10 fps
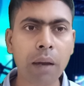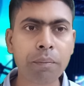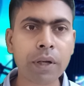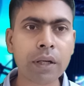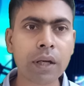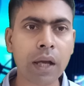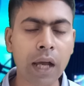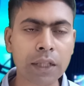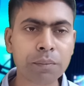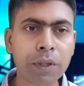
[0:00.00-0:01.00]
আপনার
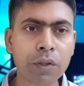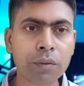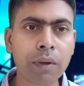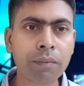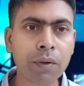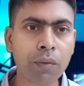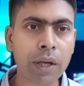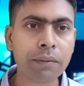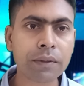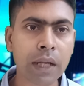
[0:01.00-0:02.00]
হাজব্যান্ড অথবা আপনার
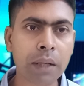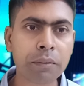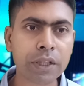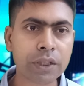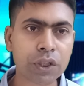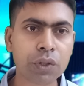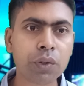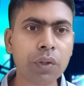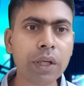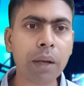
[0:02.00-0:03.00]
ওয়াইফ তার নামে রেজিস্ট্রেশন
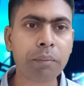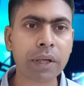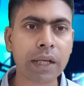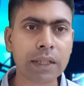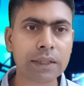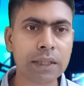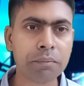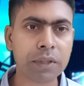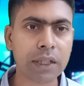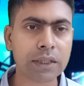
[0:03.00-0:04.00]
করে আপনাকে একটি সিম
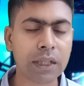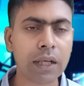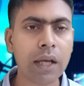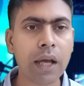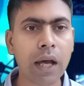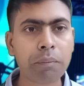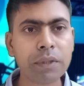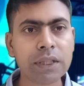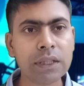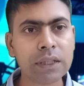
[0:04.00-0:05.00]
দিয়েছে আপনি
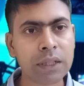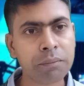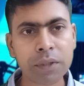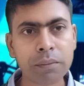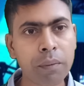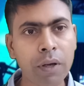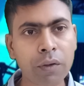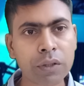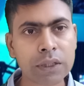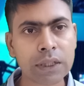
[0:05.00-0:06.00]
সি সিমটি ব্যবহার
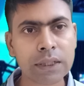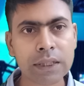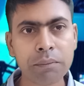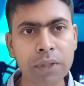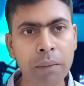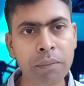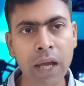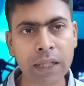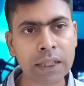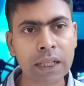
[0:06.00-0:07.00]
করতেছেন সিমটি আপনার
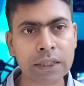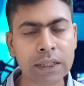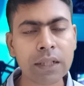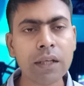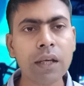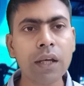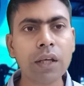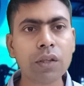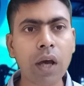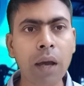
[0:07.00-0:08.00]
হাতেই আছে
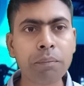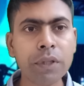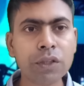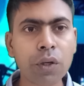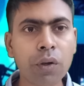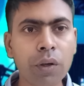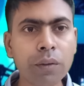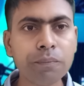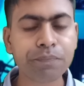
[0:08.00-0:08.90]
তো আপনি যখন